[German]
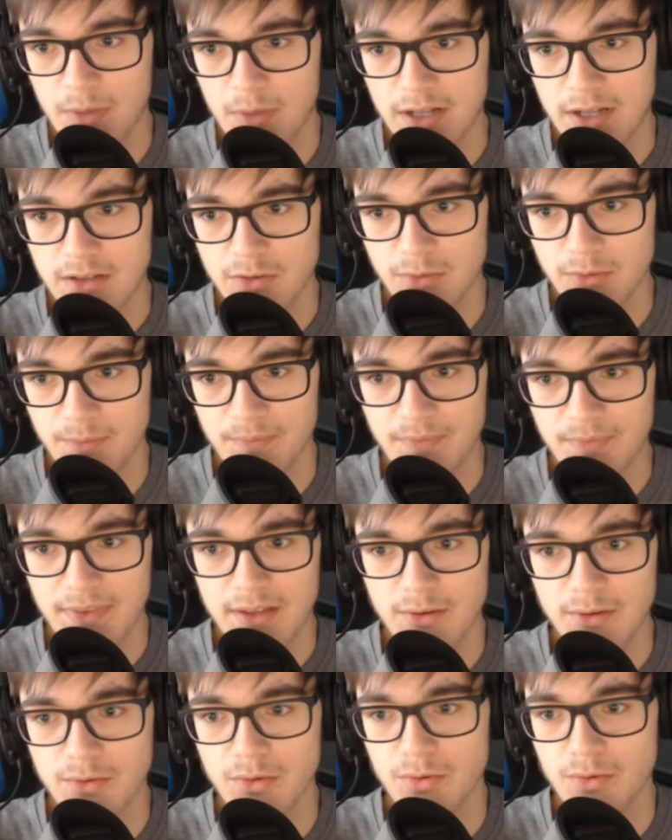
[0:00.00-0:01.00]
dumm
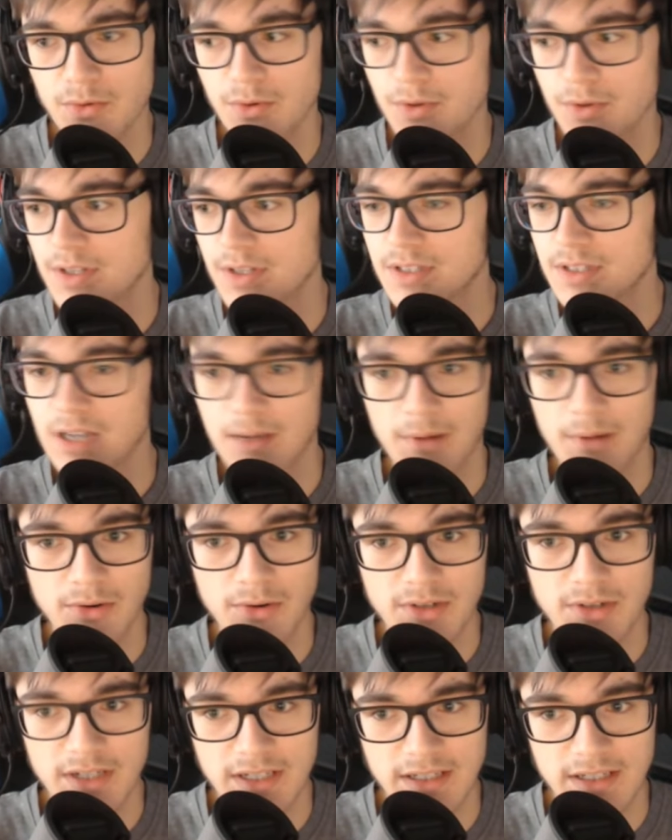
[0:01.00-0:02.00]
und unnötig, aber
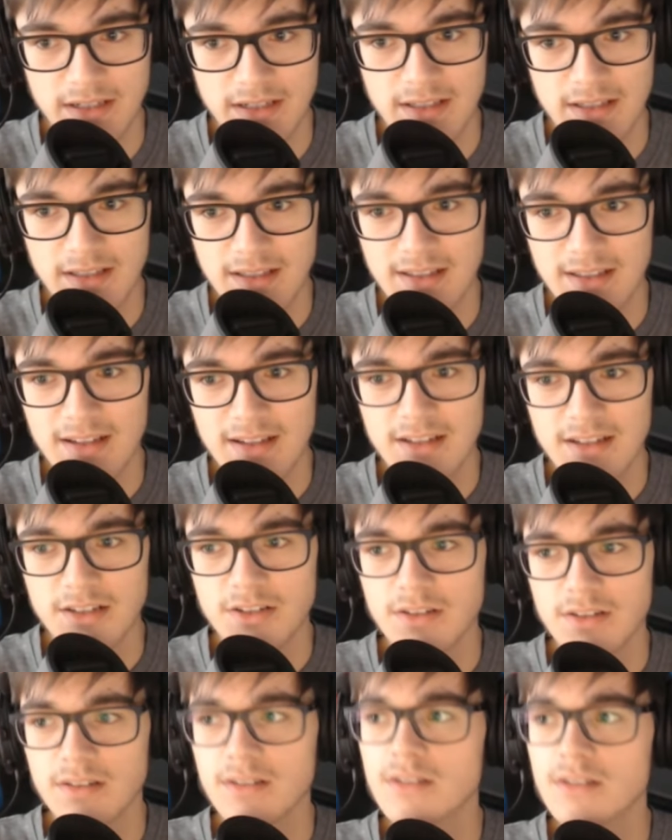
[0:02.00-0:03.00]
okay.
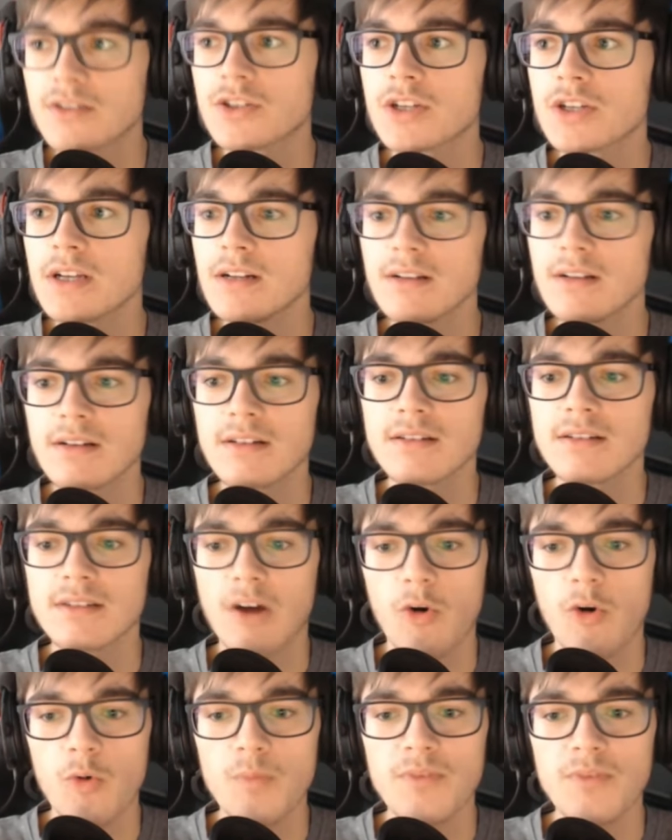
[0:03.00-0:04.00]
Chill. Da
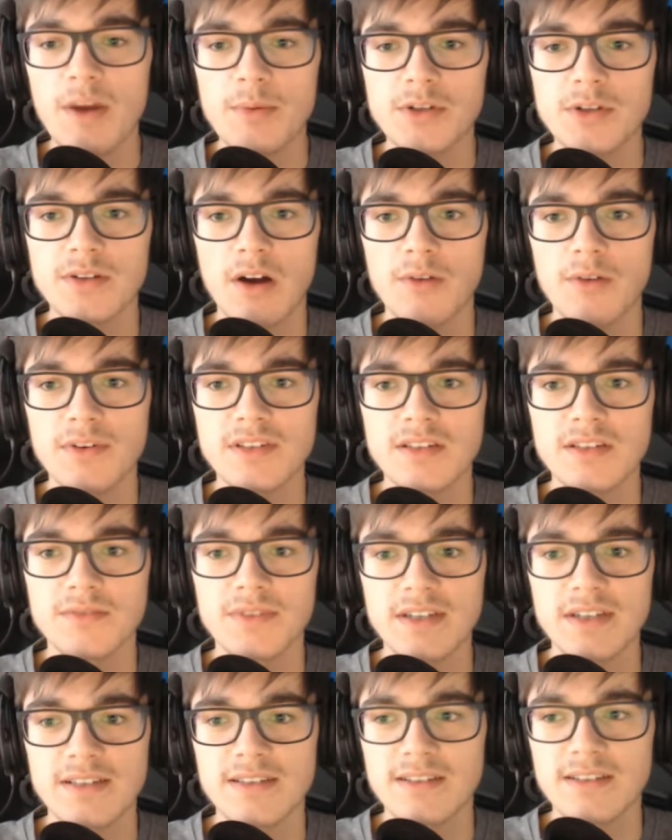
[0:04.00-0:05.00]
oben wäre bestimmt auch was
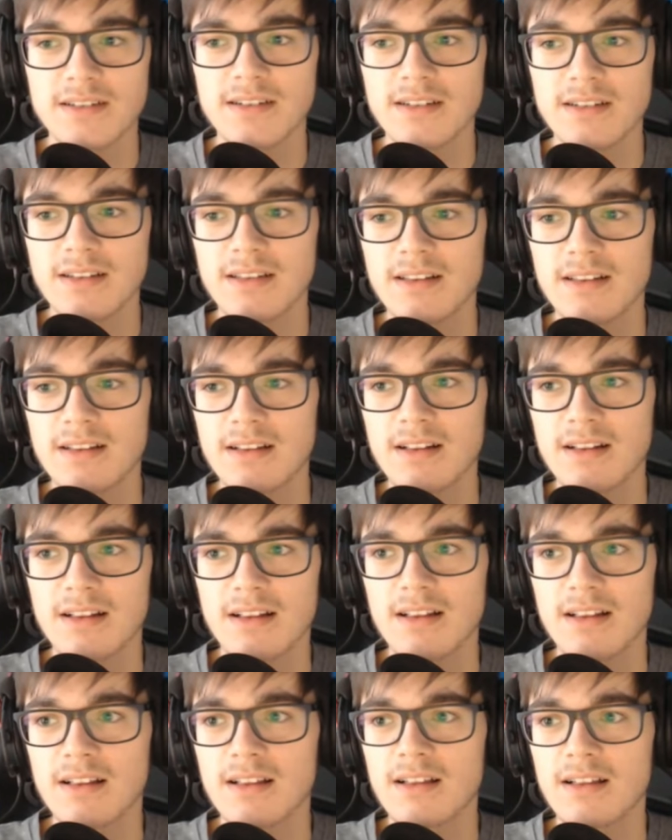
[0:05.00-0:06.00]
gewesen, ne?
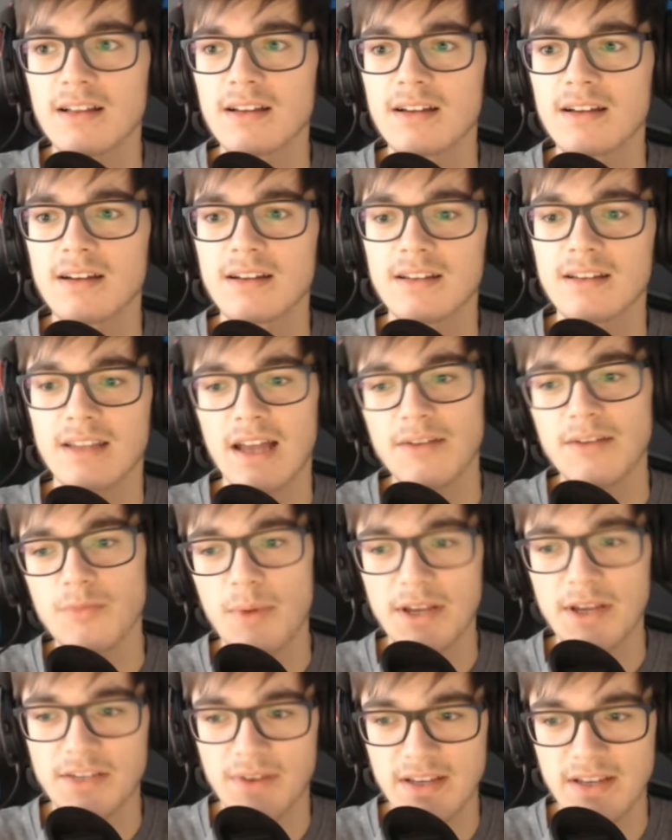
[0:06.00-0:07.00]
Na, wobei,
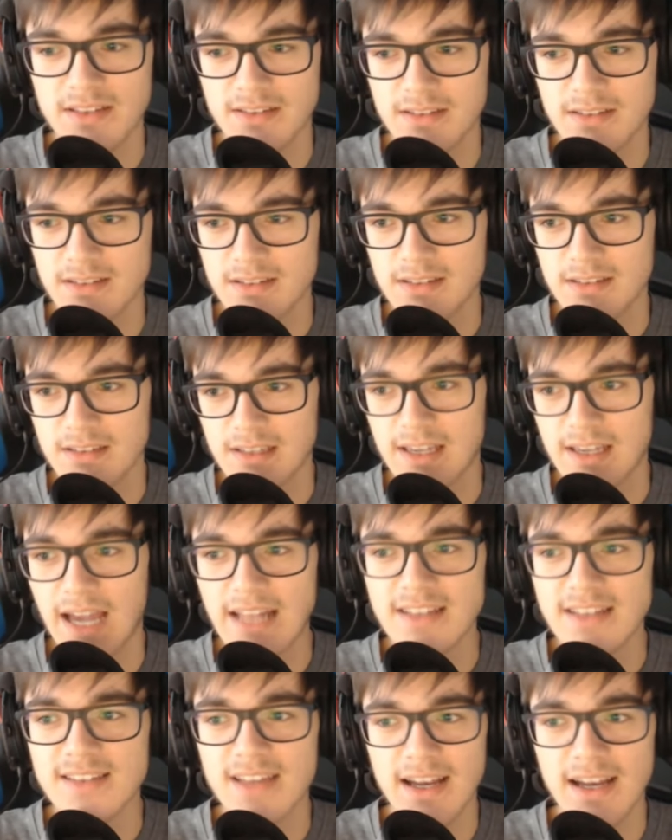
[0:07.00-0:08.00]
ich weiß nicht.
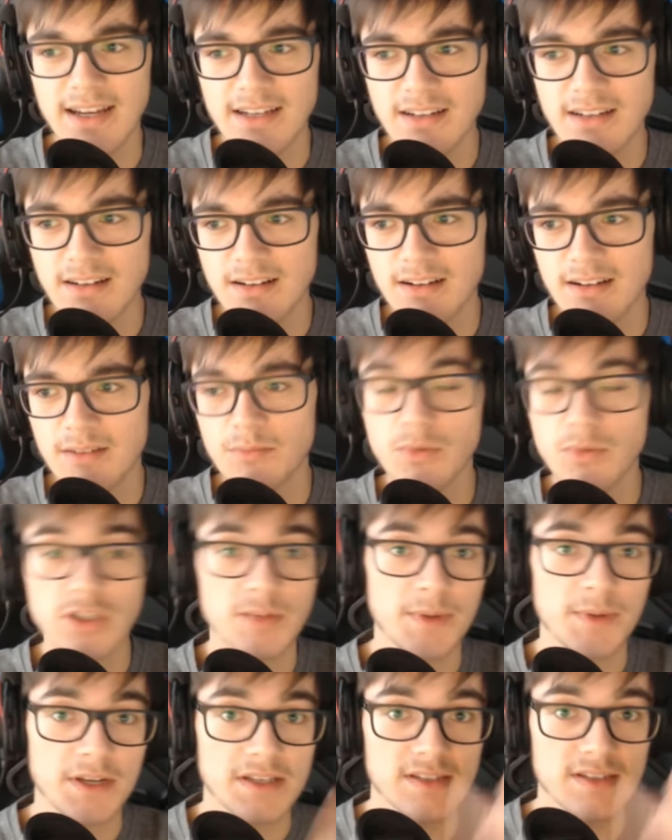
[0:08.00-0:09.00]
Kann sein, muss
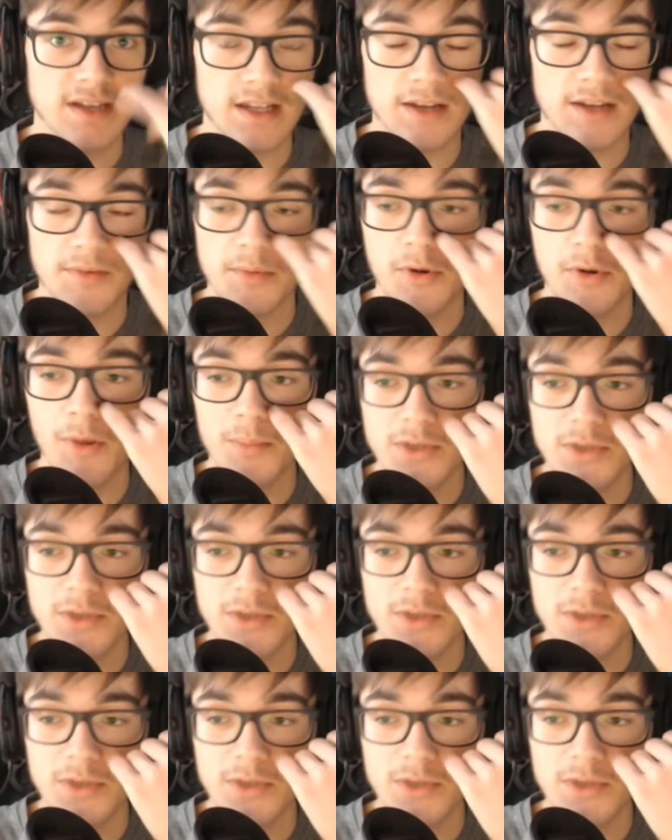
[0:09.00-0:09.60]
aber nicht sein. Aber wir bekommen bestimmt